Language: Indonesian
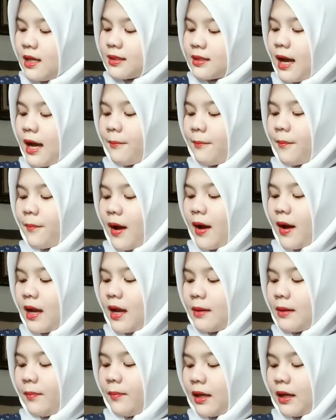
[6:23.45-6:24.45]

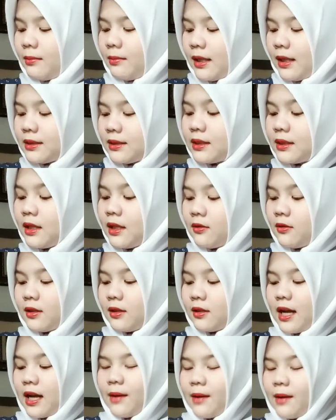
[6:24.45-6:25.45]
sampai 14
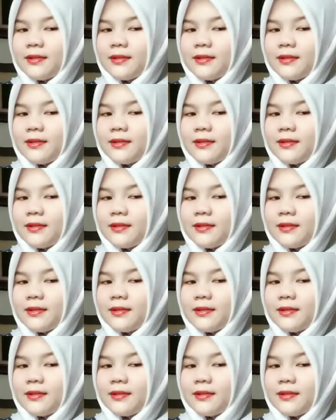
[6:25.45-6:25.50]
kg